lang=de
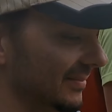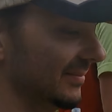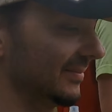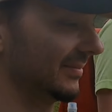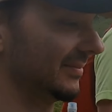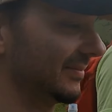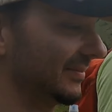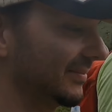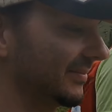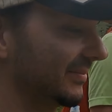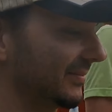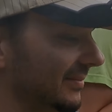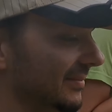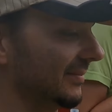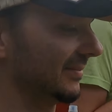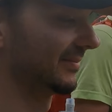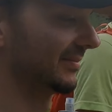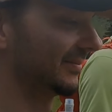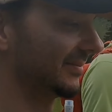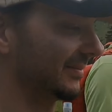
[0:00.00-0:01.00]
manchmal ist es
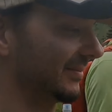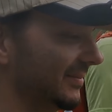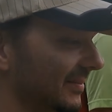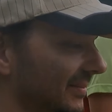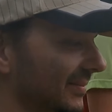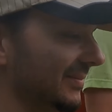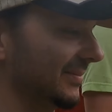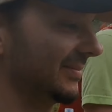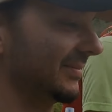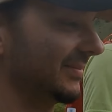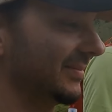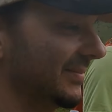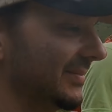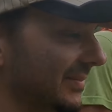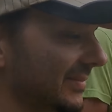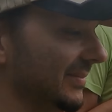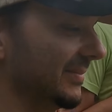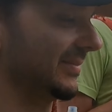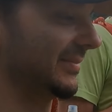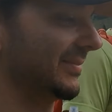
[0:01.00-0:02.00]
die Tour.
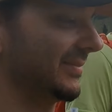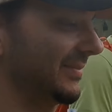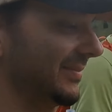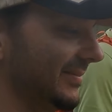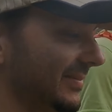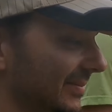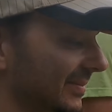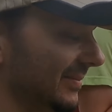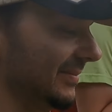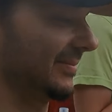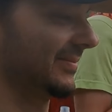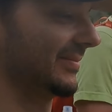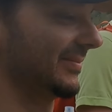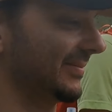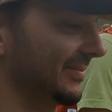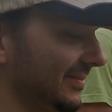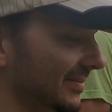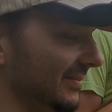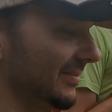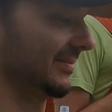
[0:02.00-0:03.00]
Ähm,
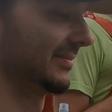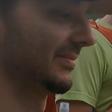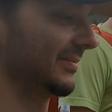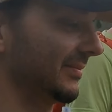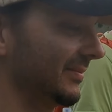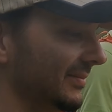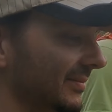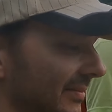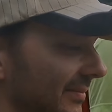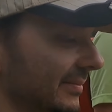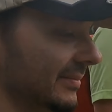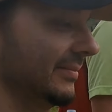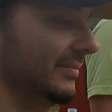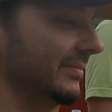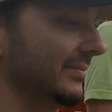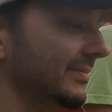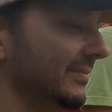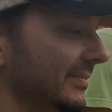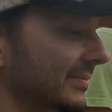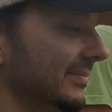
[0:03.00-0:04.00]
auch die
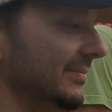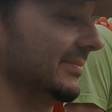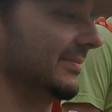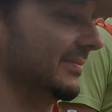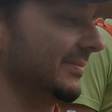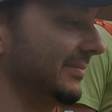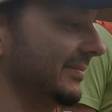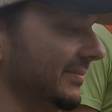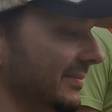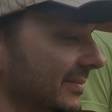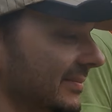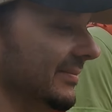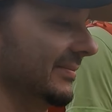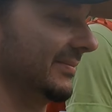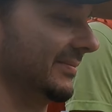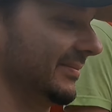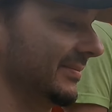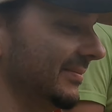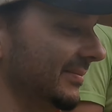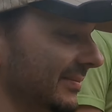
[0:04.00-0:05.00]
Stimmungslage, wenn es einem nicht so
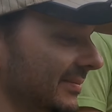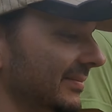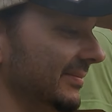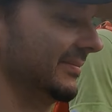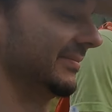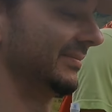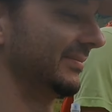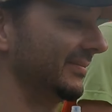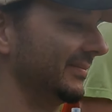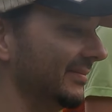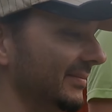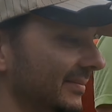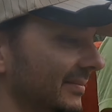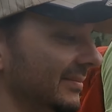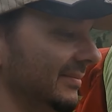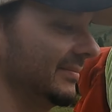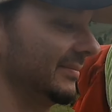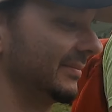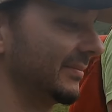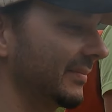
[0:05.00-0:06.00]
gut geht.
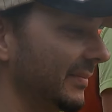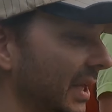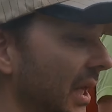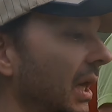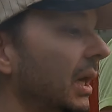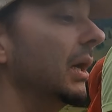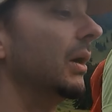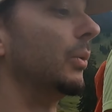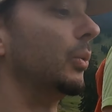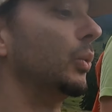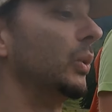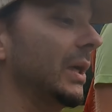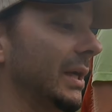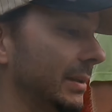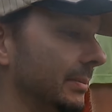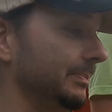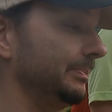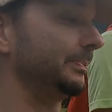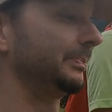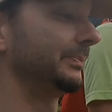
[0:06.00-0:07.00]
Die Berge helfen da oh
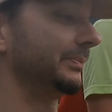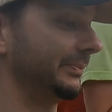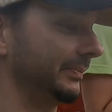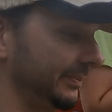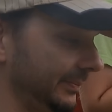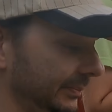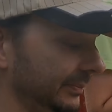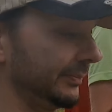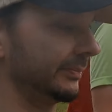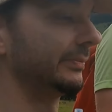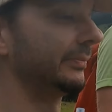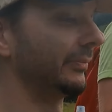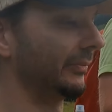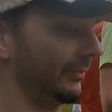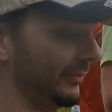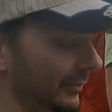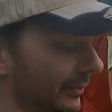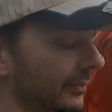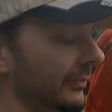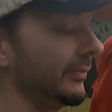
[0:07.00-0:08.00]
meistens oh ja. immer.
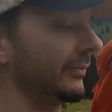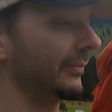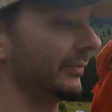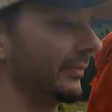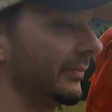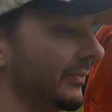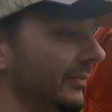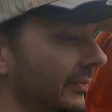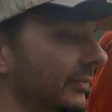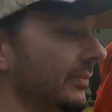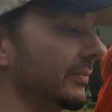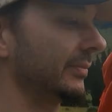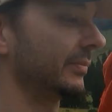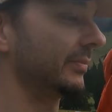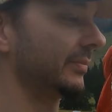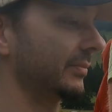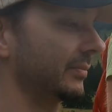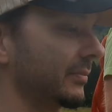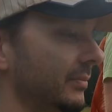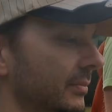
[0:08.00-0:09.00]
Äh,
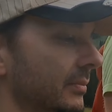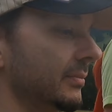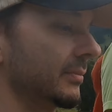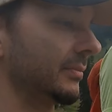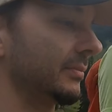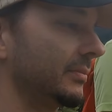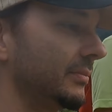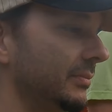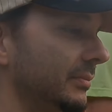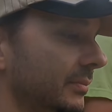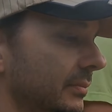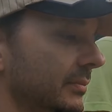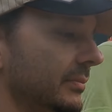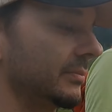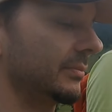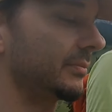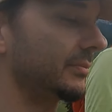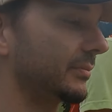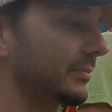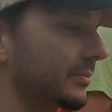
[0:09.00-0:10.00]
andererseits, wenn es einem sehr gut geht
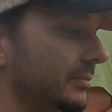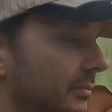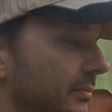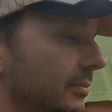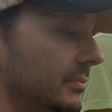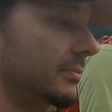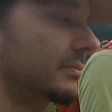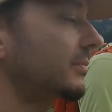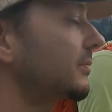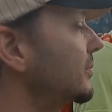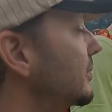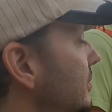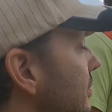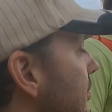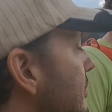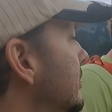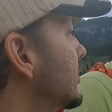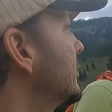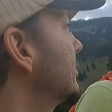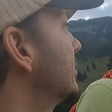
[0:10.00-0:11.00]
und dann in die Berge gehen, hat man